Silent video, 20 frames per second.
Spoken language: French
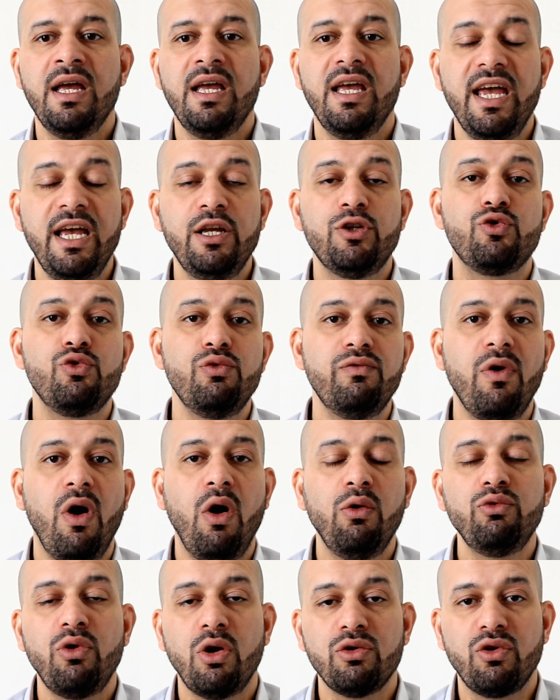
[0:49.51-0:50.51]
Et souvent,
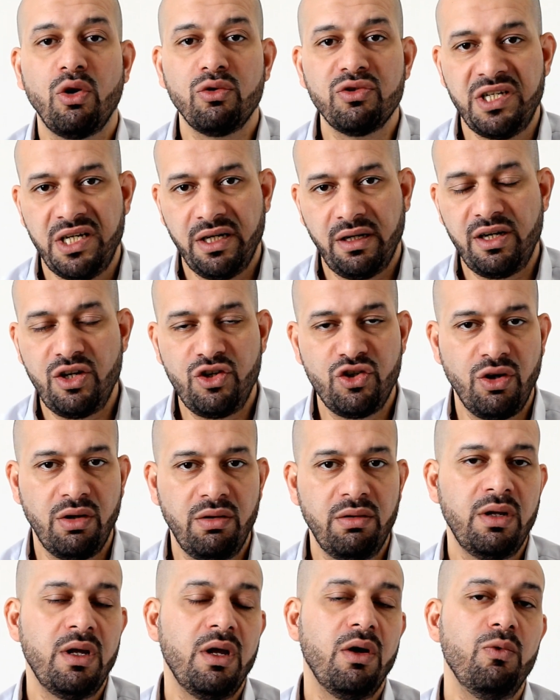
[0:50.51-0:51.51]
on entend dire les
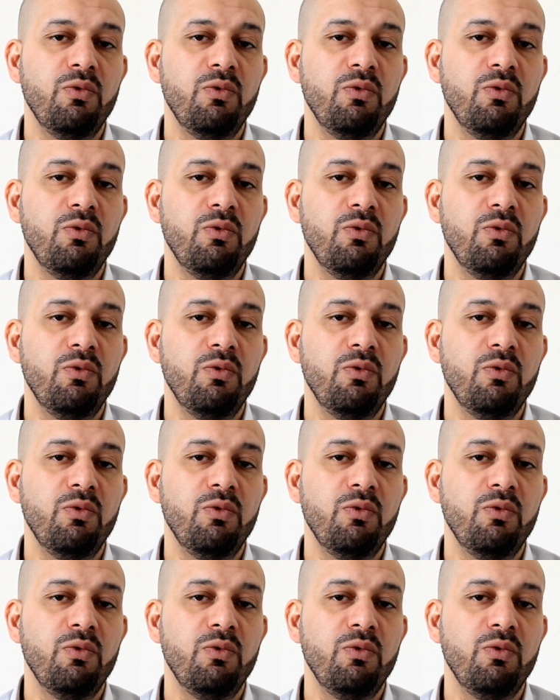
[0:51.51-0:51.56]
gens,